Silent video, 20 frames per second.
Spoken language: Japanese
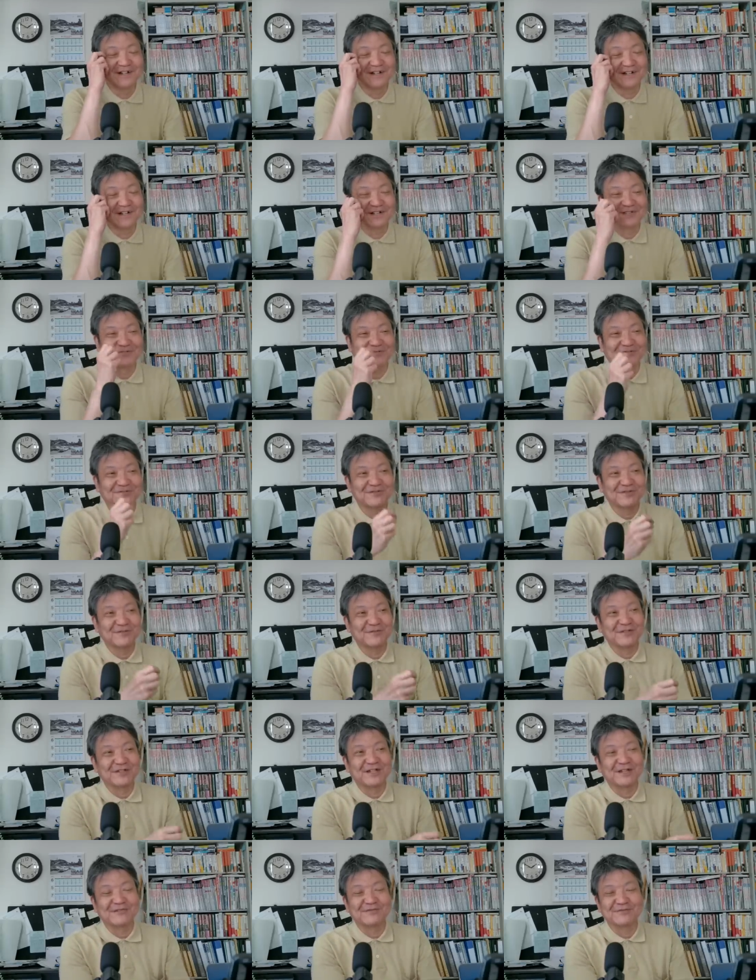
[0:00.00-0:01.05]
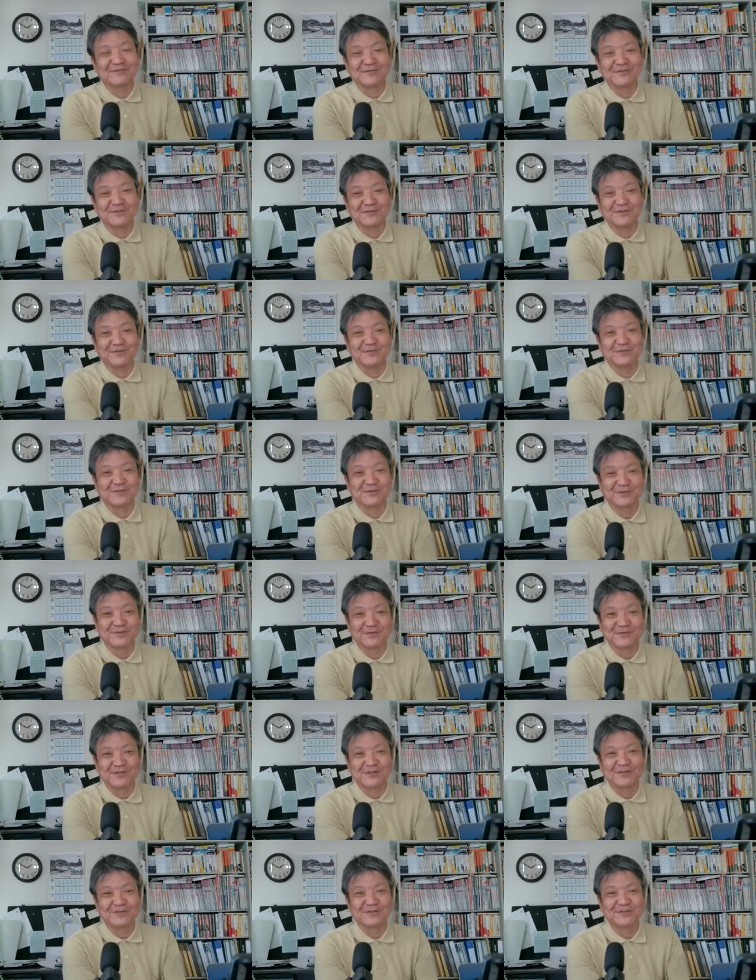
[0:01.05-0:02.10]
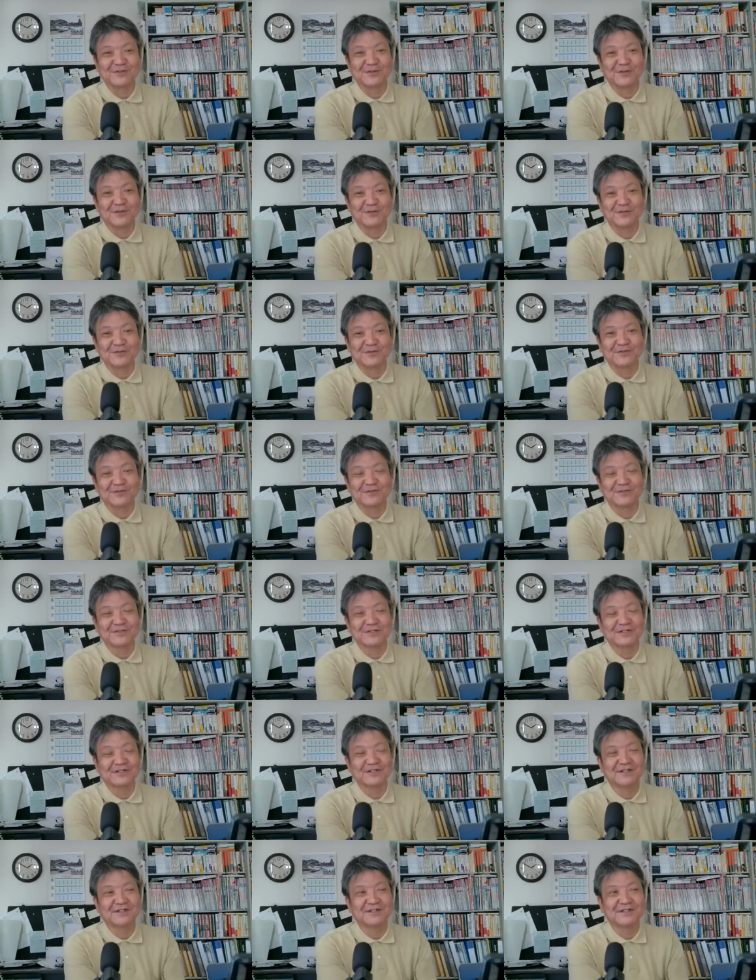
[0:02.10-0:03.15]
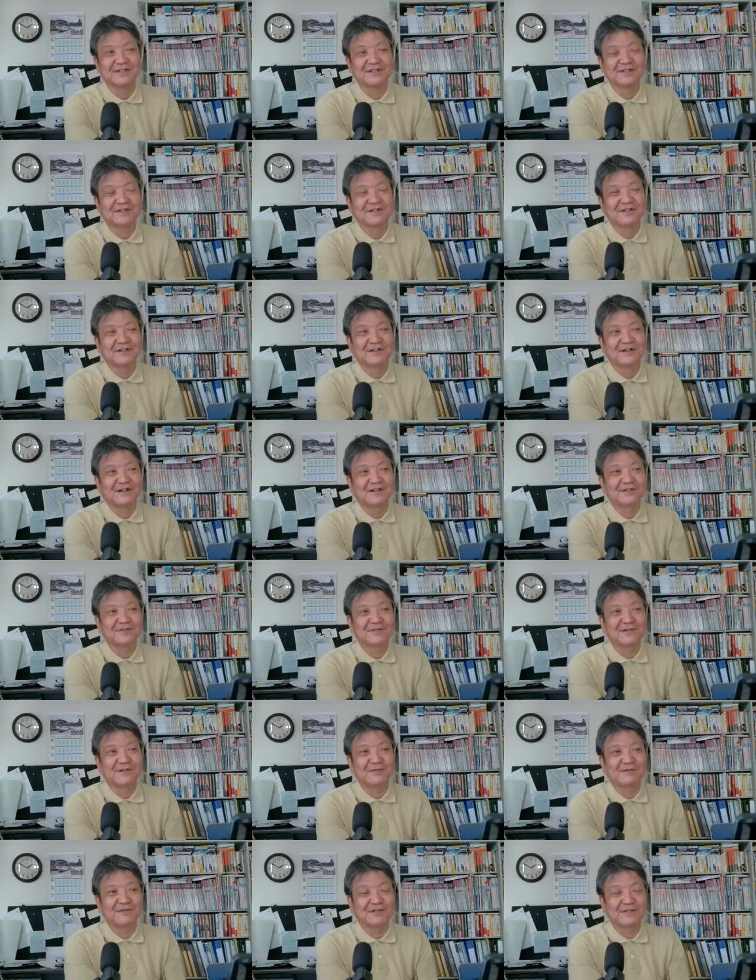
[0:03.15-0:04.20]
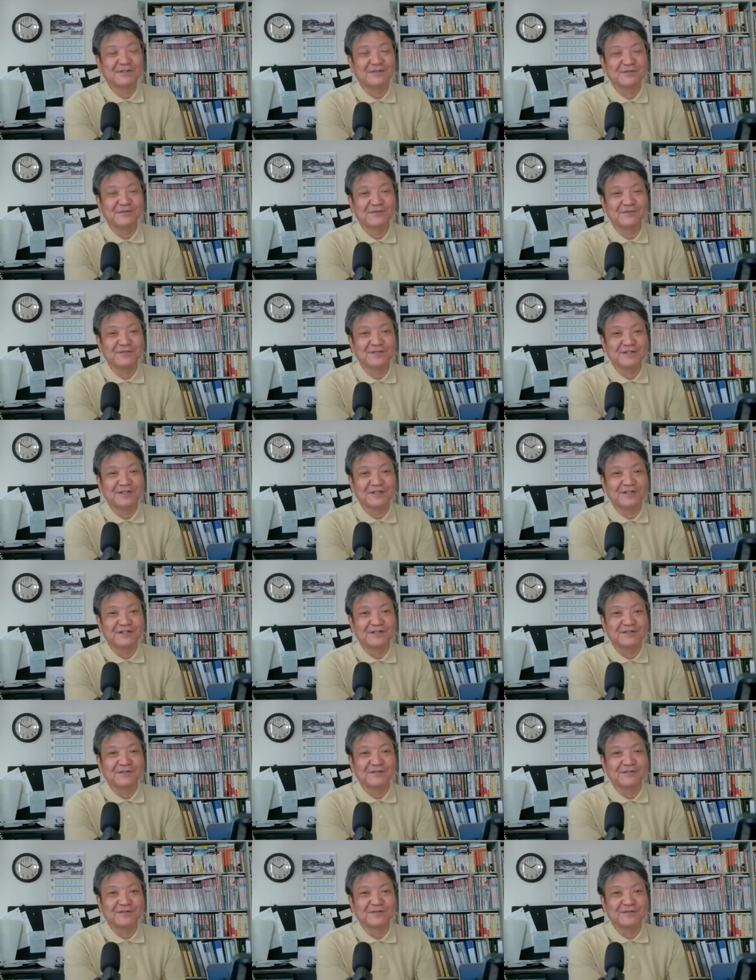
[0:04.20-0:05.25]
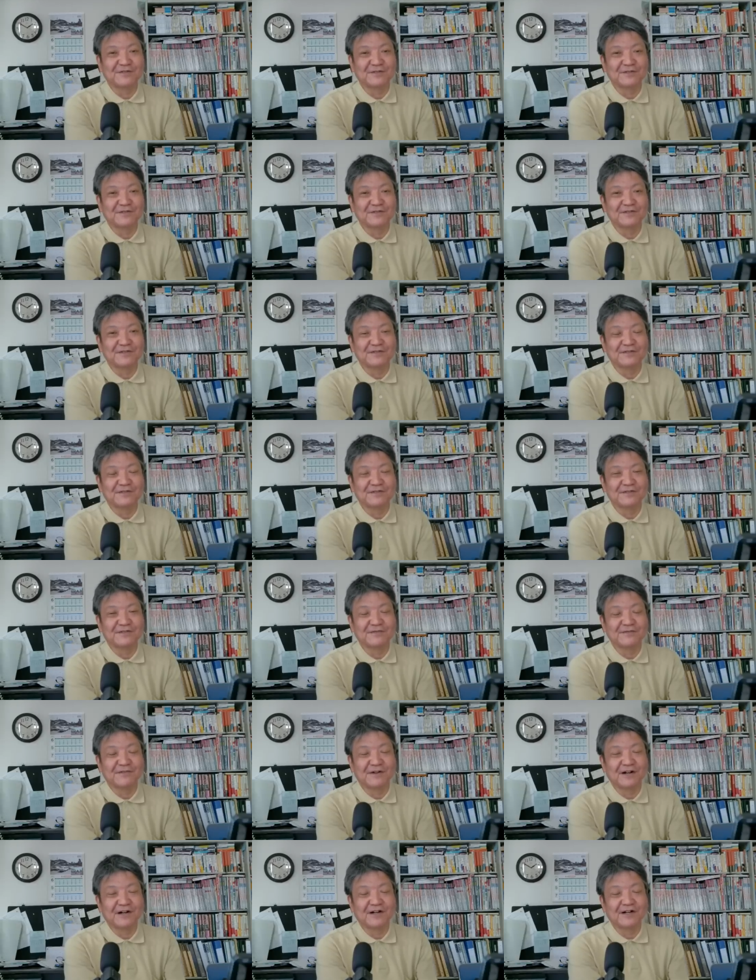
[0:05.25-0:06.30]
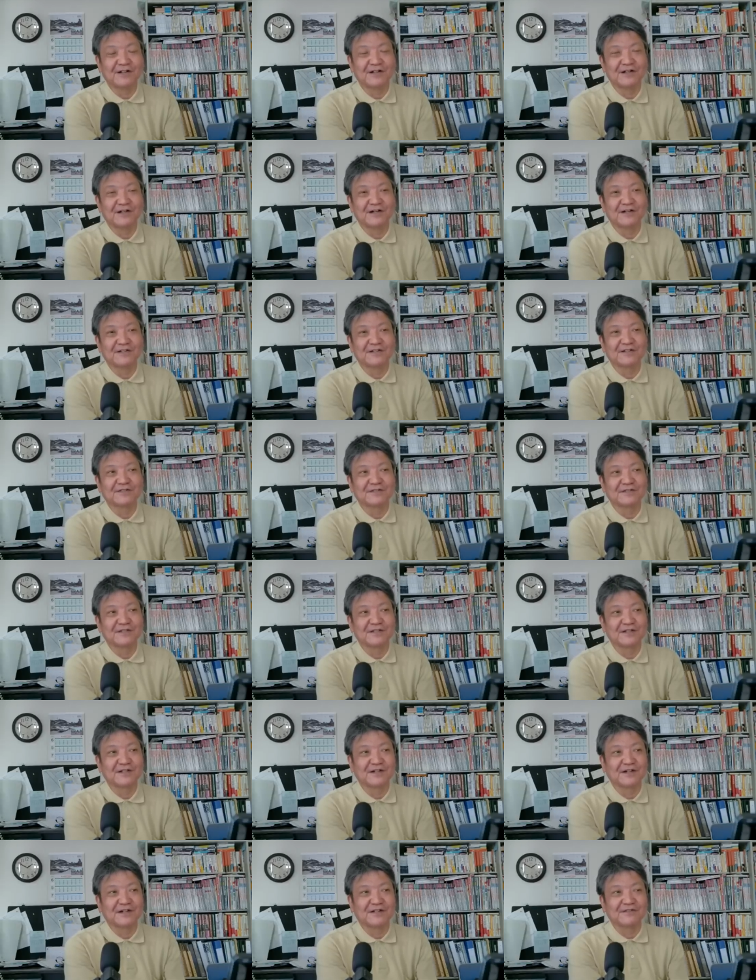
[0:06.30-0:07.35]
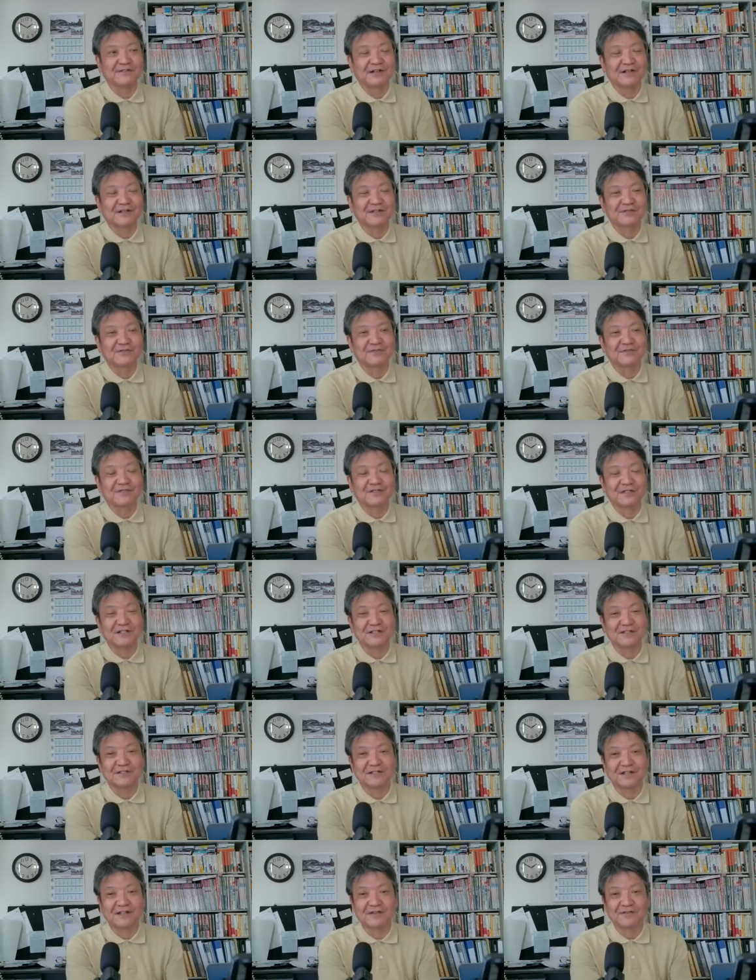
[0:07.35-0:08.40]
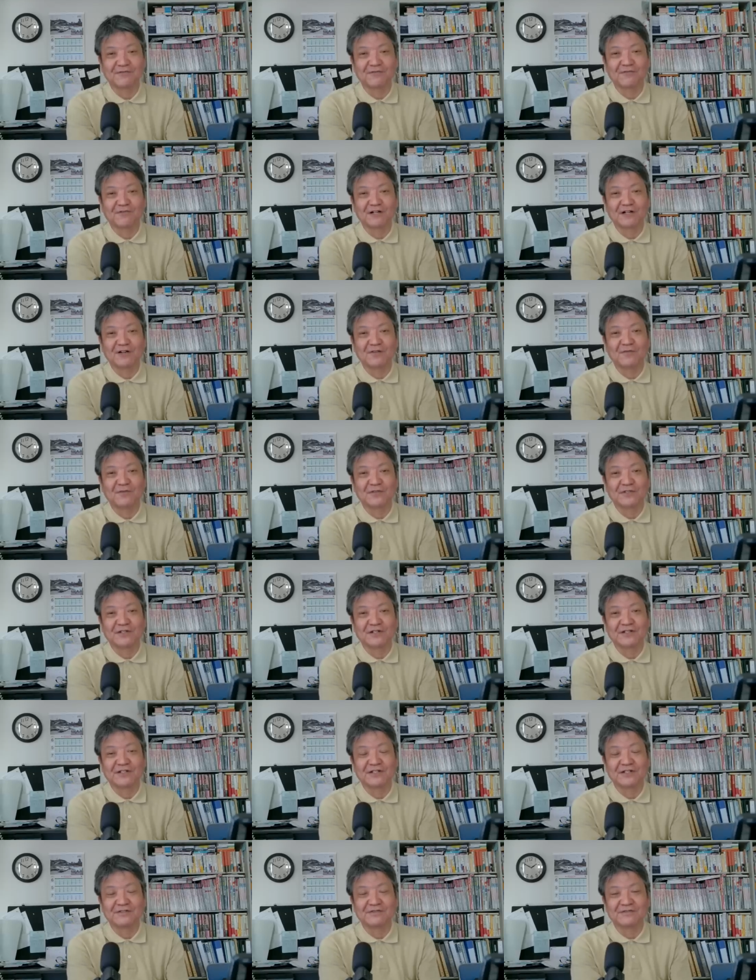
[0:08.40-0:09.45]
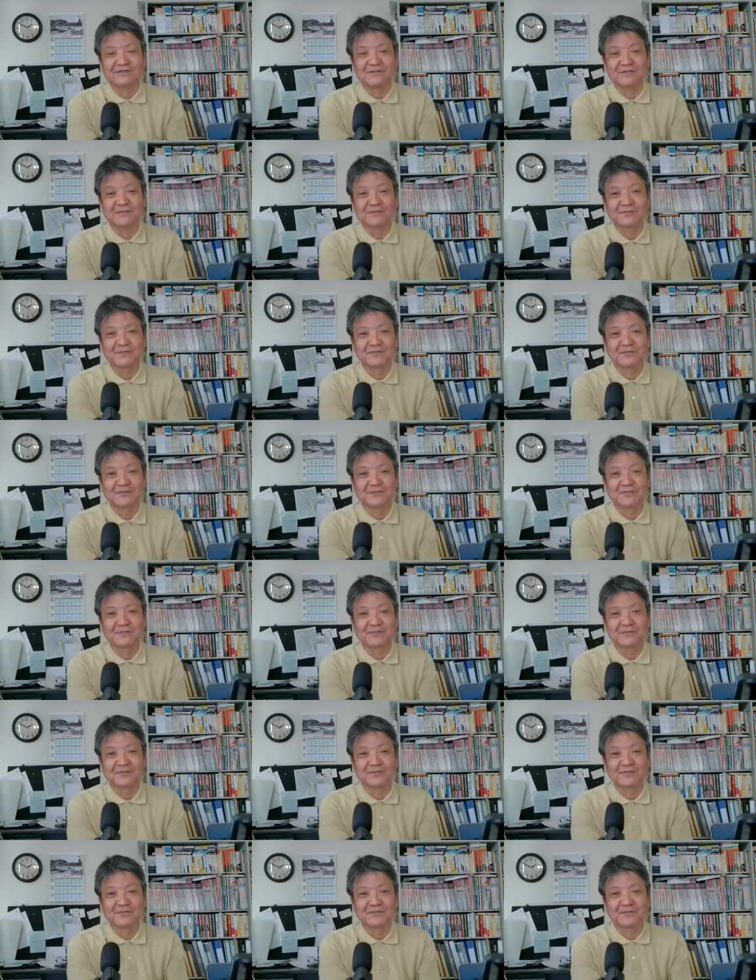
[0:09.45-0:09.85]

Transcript: だからどこでも行けるということが強いということですねあとやっぱり日本人はですね世界のあちこちですね好感を持たれていると